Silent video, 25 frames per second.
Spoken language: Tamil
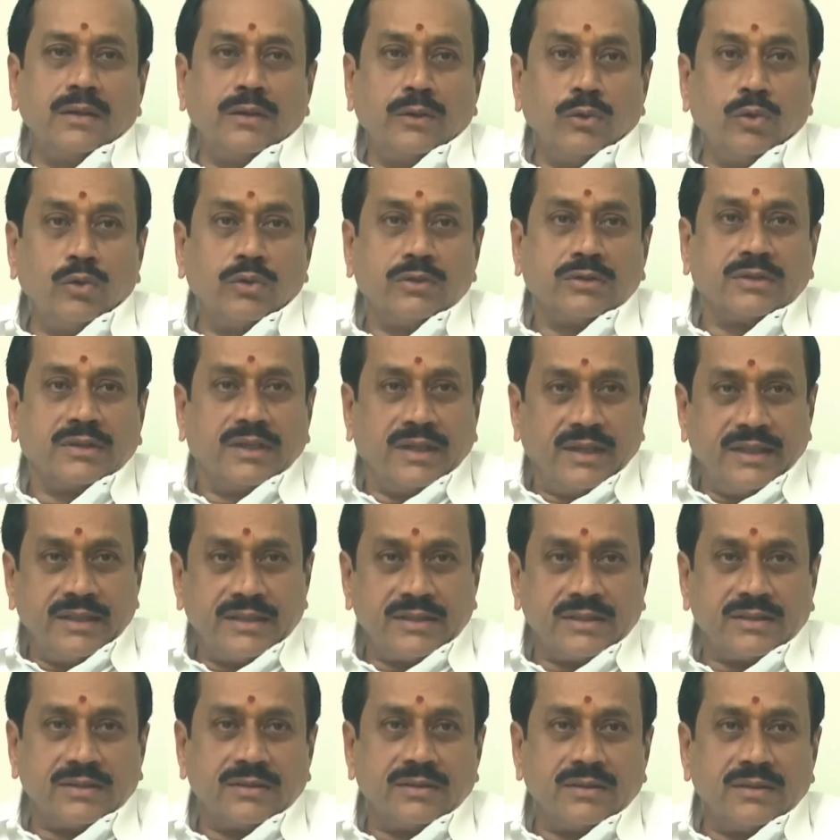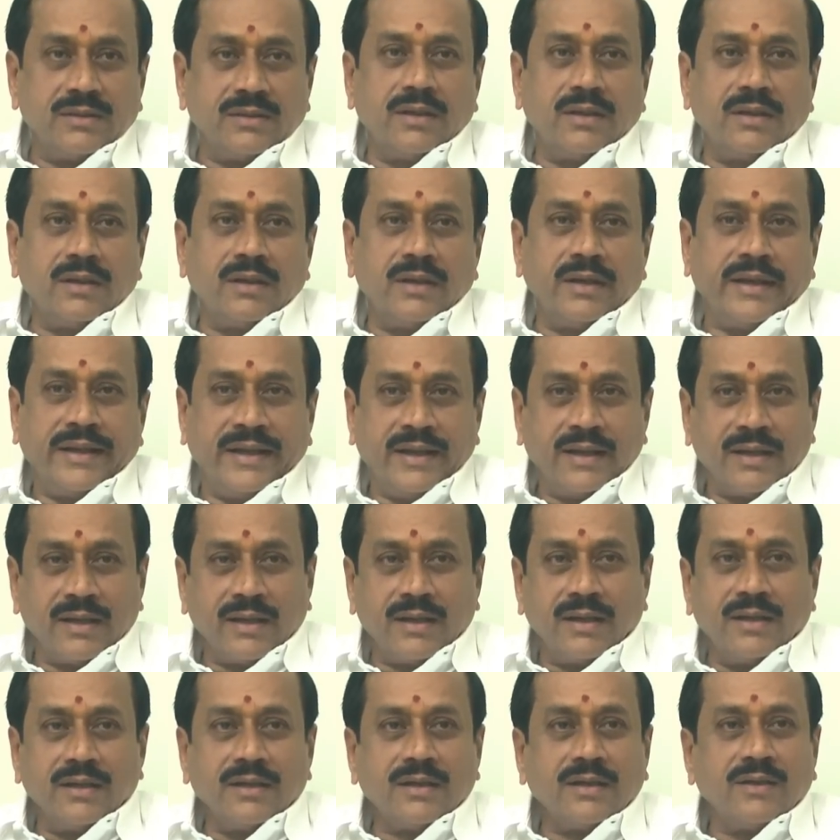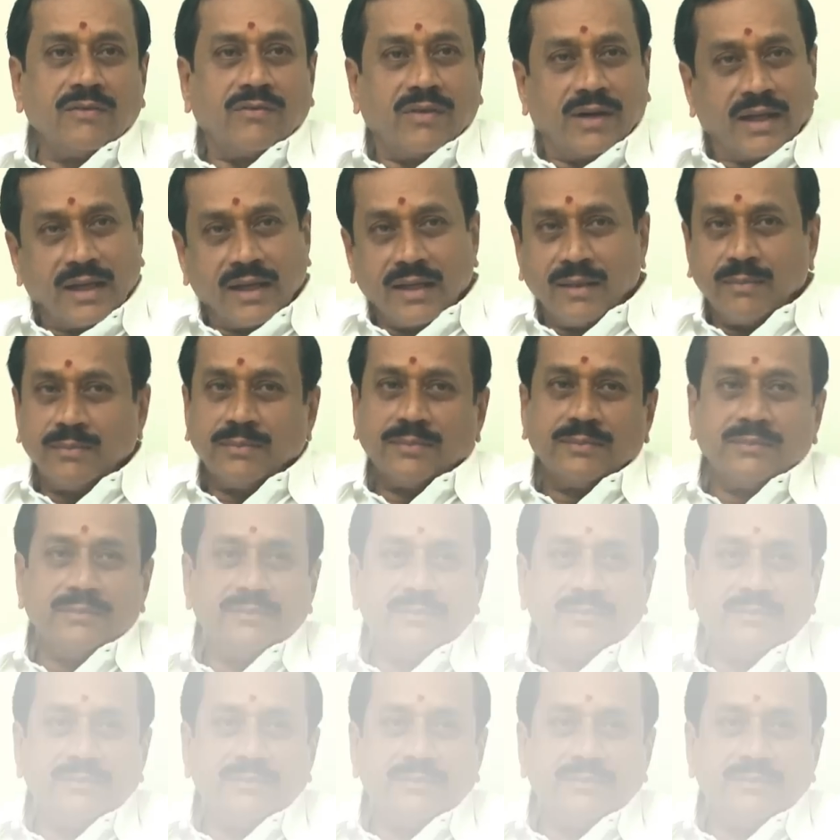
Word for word: நியூஸ் கிளிட்ஸ் நேயர்களுக்கு வணக்கம்